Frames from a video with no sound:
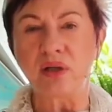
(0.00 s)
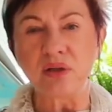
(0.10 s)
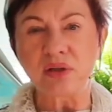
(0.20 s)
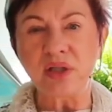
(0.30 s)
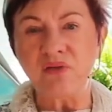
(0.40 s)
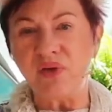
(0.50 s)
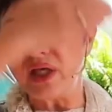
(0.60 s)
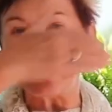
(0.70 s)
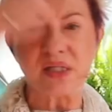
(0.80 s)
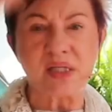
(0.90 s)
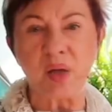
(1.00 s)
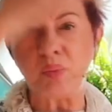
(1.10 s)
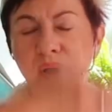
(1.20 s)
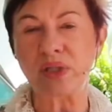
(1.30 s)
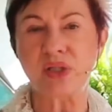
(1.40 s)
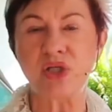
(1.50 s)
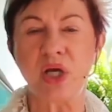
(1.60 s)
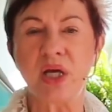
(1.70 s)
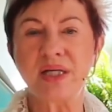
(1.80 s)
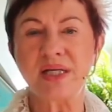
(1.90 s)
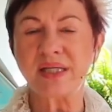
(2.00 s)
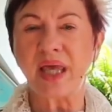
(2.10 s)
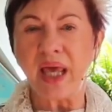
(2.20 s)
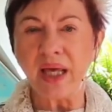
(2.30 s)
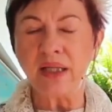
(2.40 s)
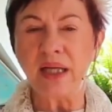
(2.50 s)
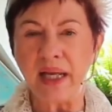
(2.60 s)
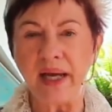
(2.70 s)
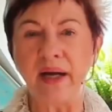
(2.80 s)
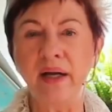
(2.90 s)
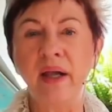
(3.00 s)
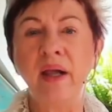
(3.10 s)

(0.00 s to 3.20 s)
irgendwie ist dann plötzlich das Gehirn leer.